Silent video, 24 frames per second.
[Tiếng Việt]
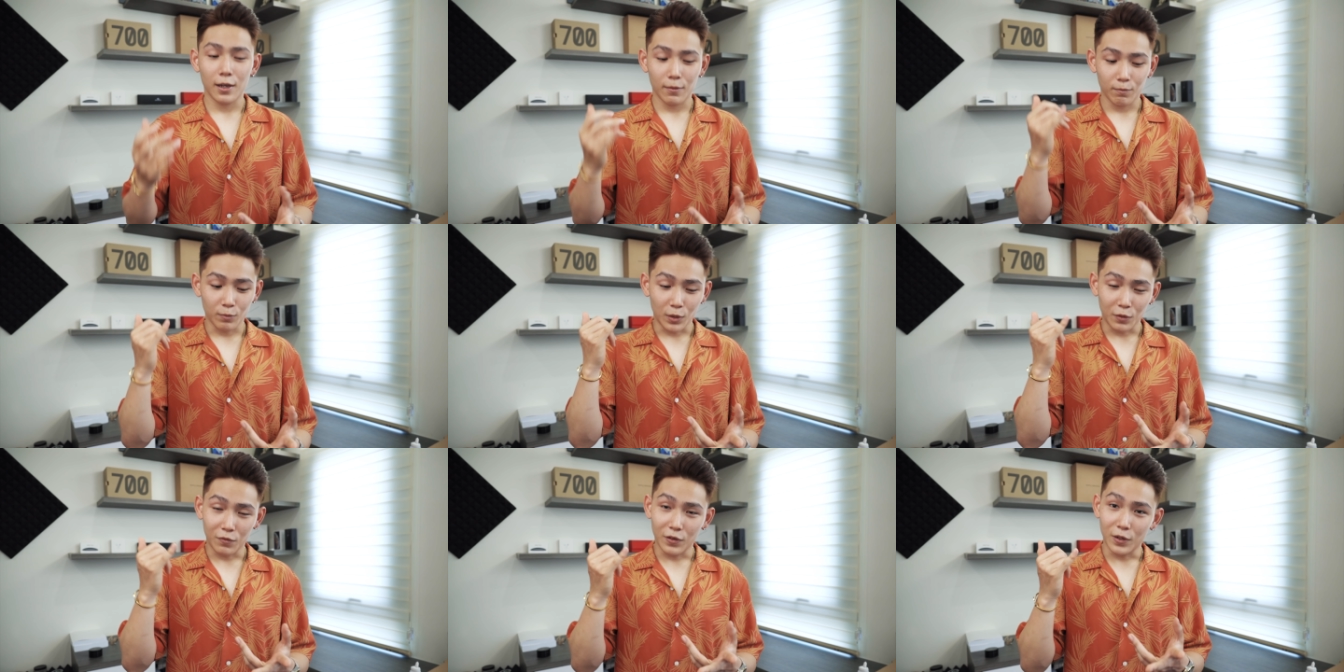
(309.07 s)

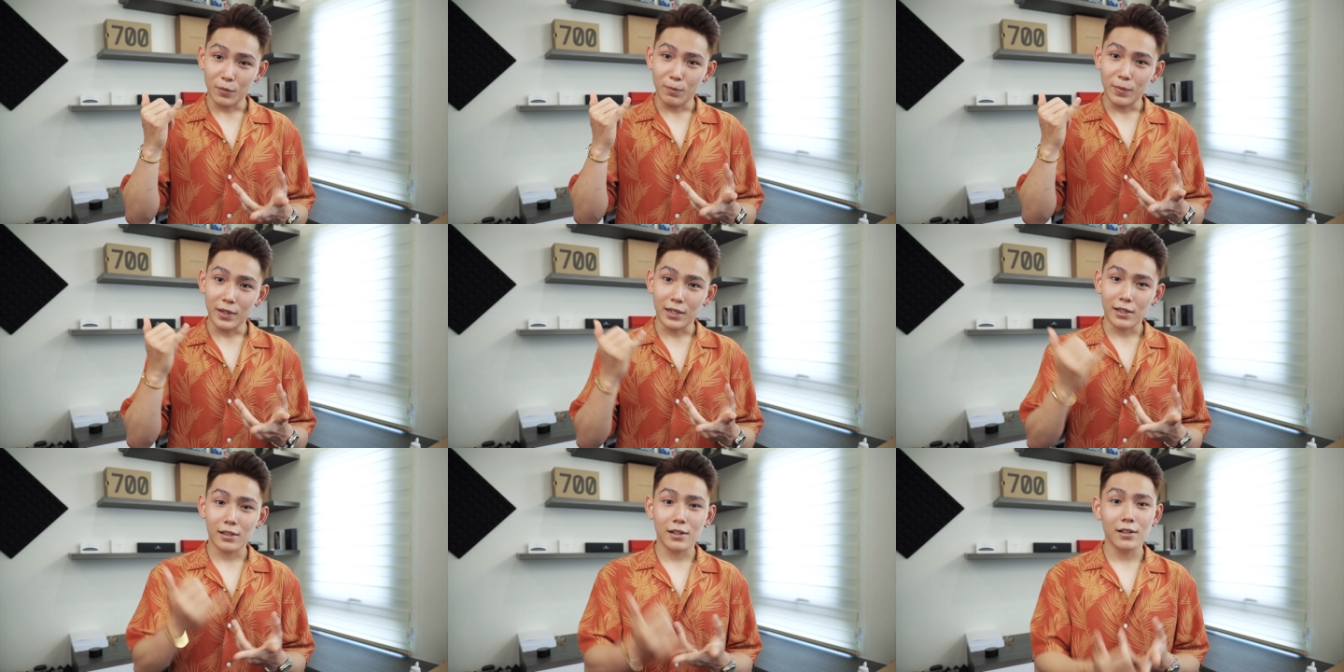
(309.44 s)
bởi vì
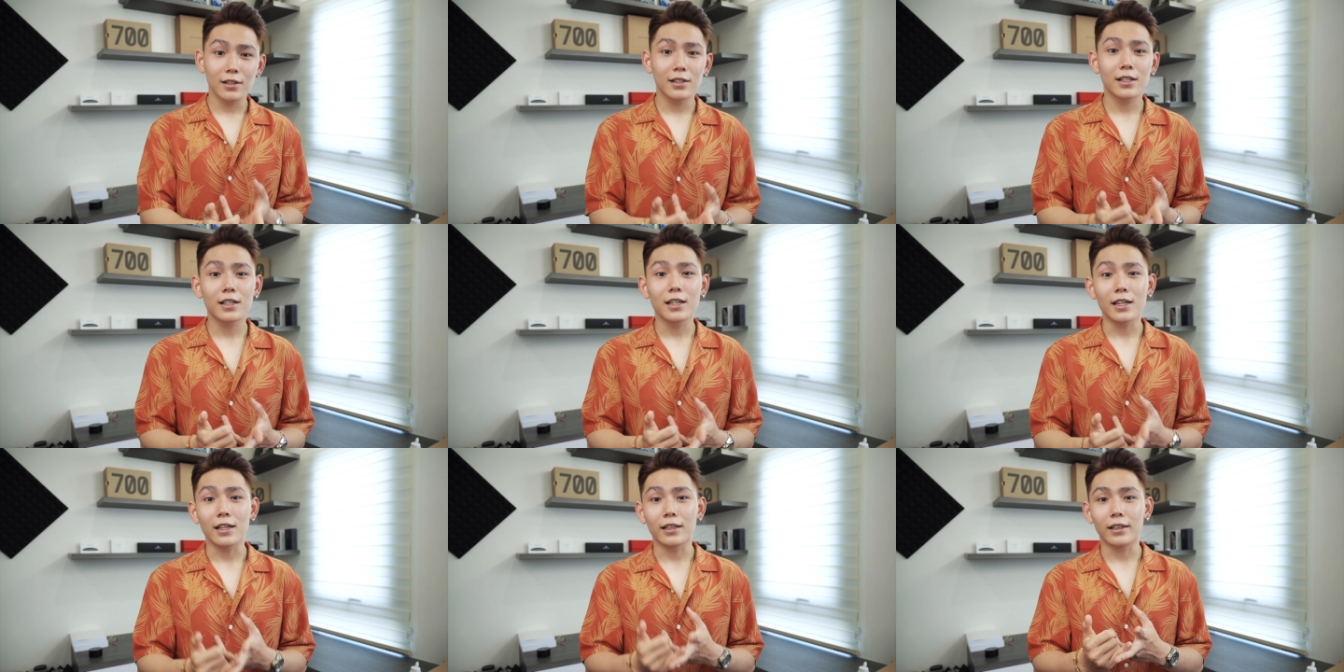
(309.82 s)
mình
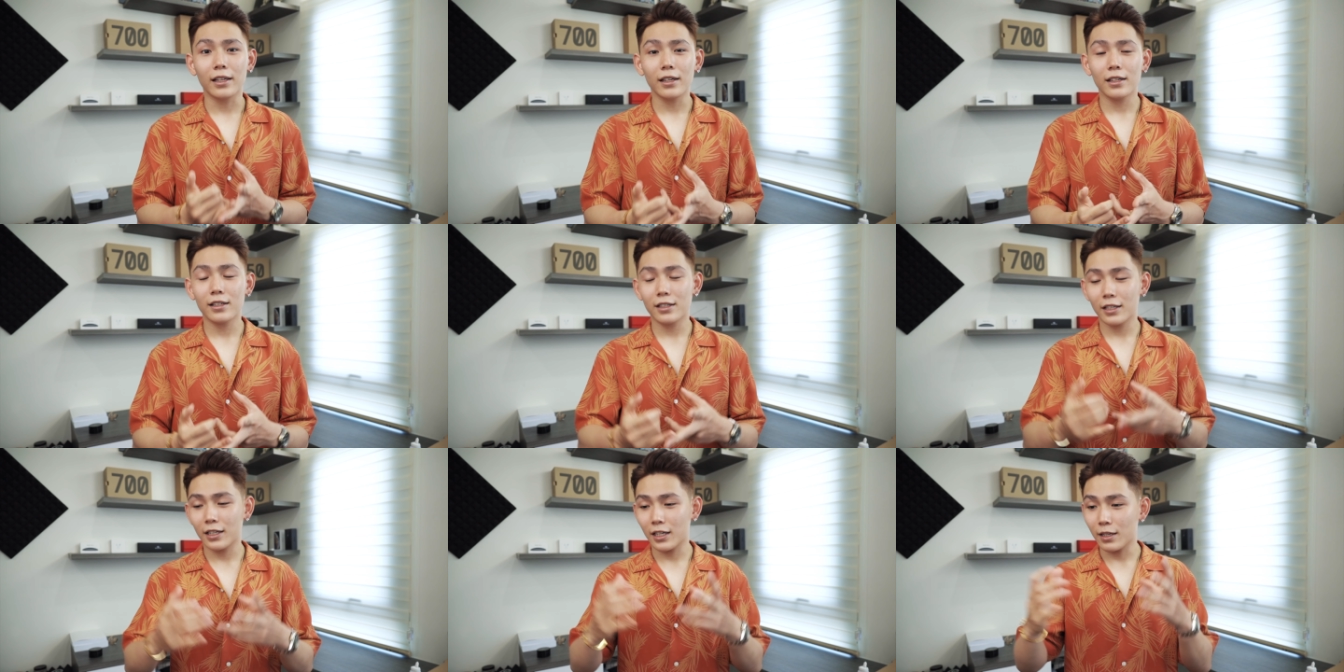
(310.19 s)
cực kỳ
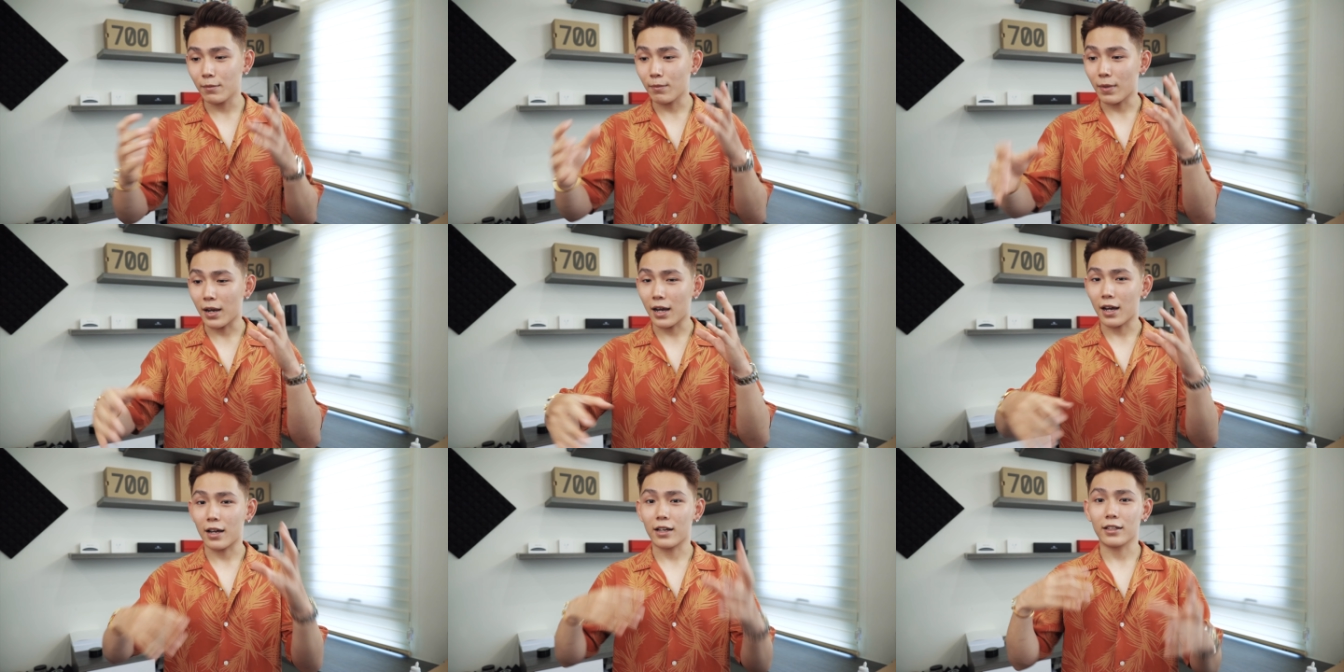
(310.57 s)
thích khi
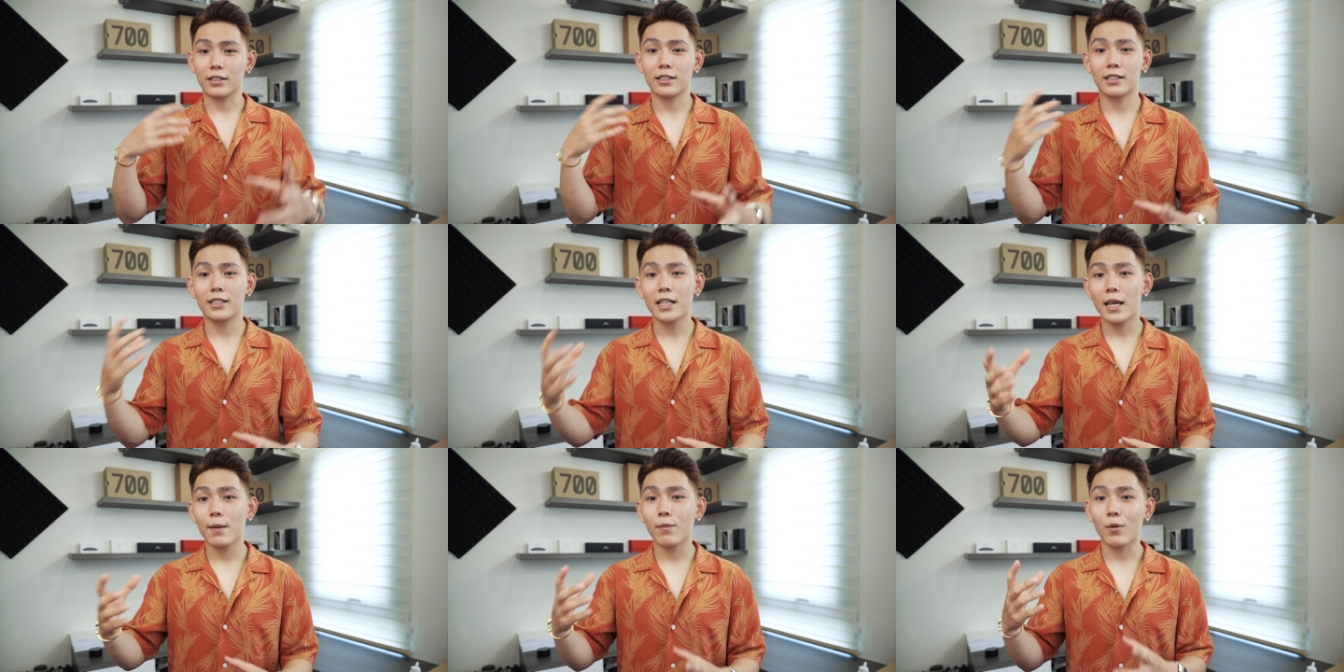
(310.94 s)
mà
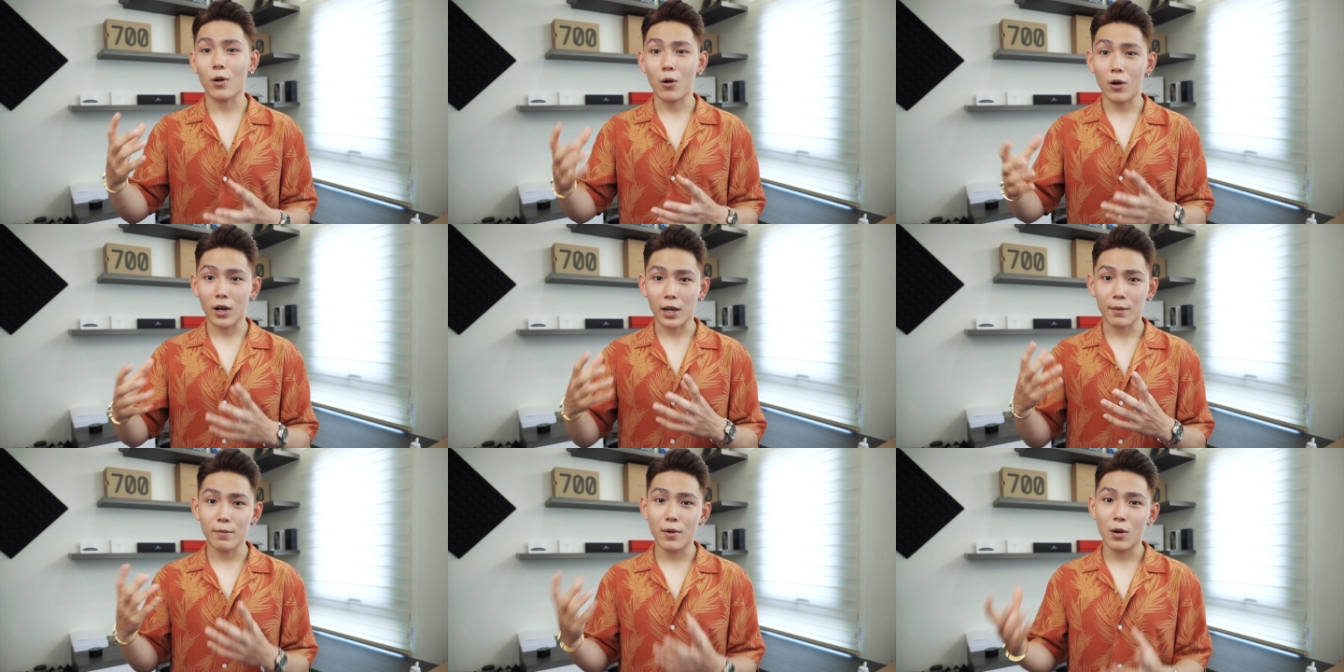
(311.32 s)
sếp
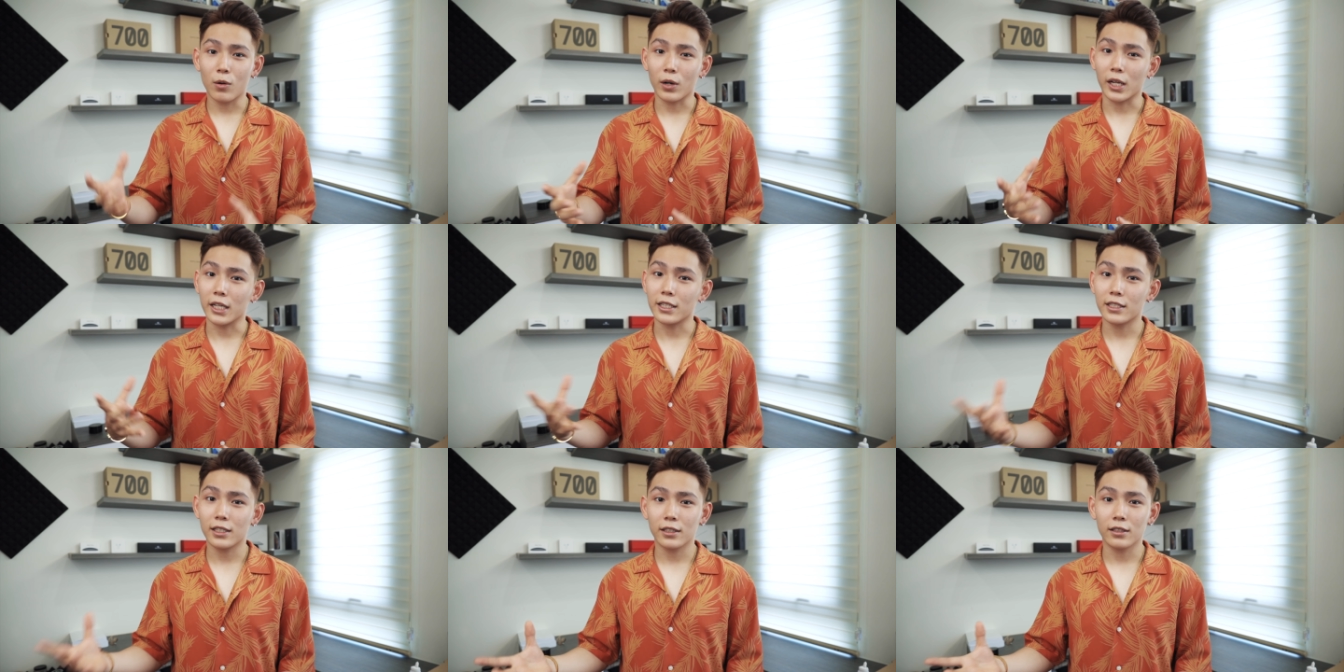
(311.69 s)
có cái màu
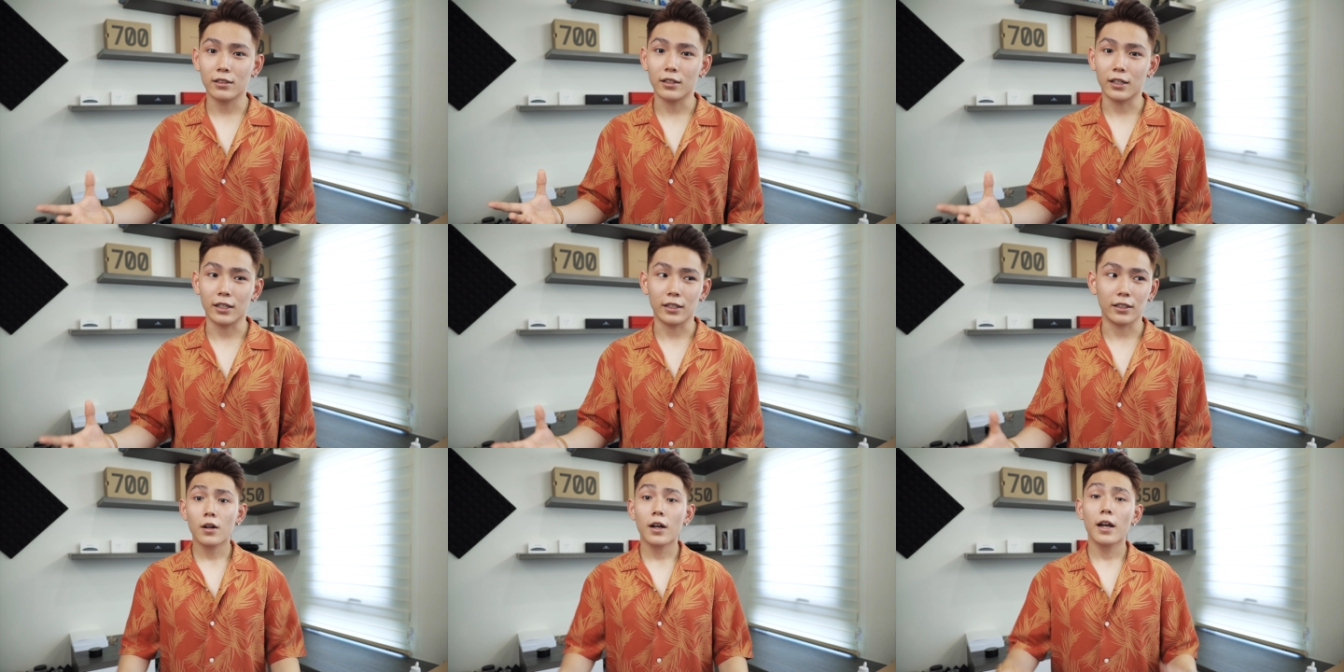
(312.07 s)
này trên
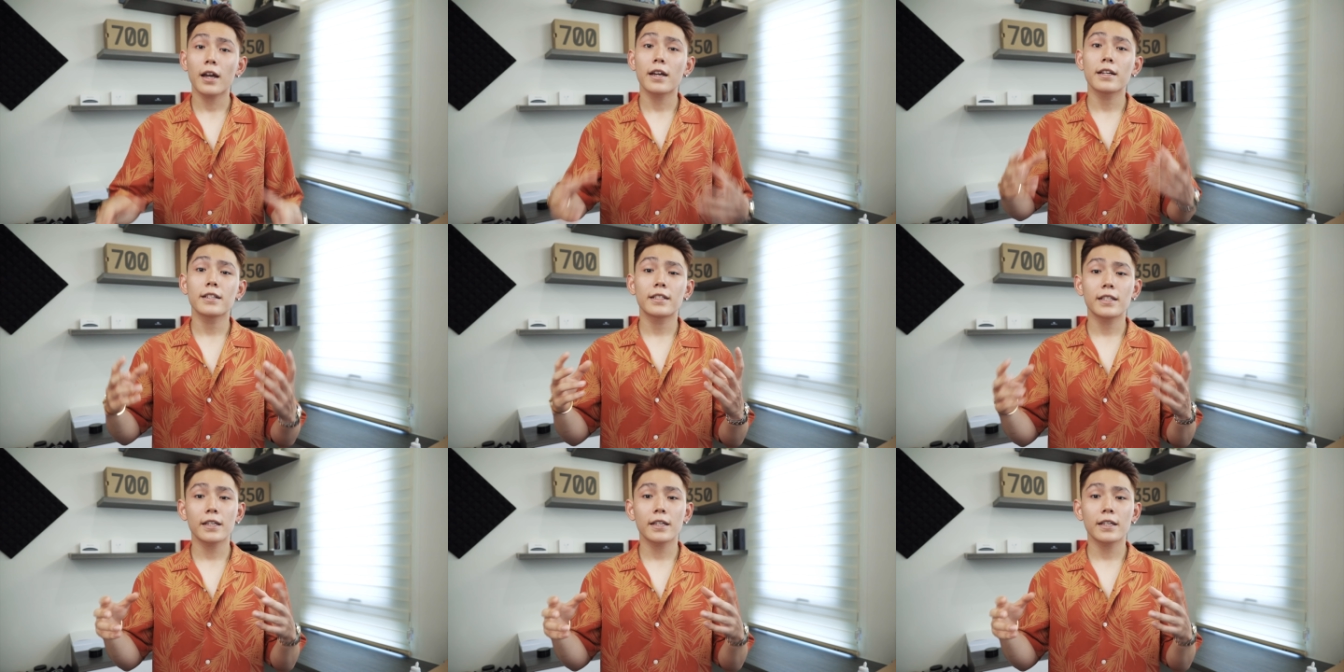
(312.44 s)
người ok